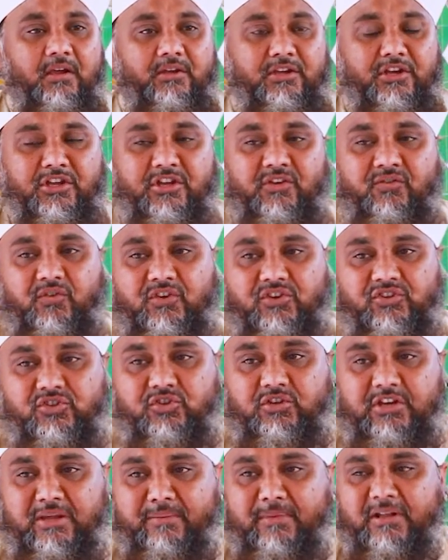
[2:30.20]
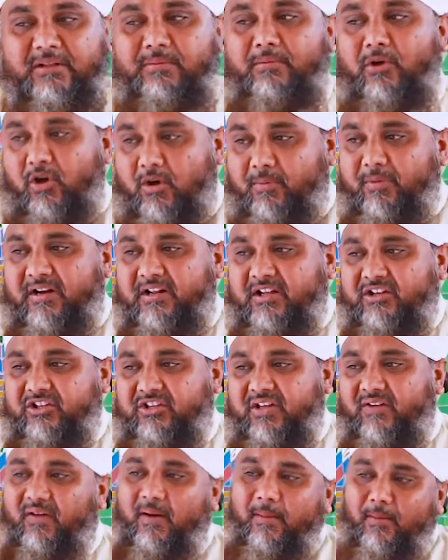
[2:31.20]
यानी इस नेमत में और बरकत
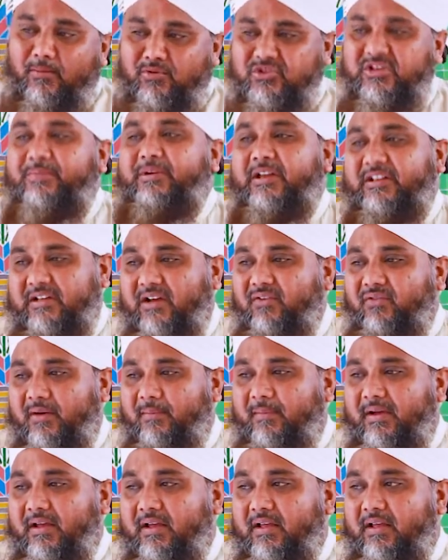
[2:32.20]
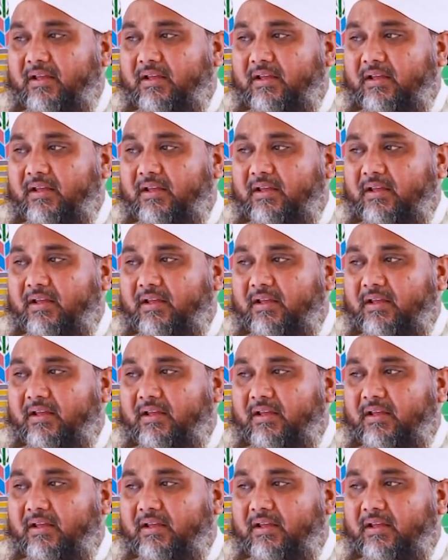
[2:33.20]
अता फरमा मुझे भी अता फरमा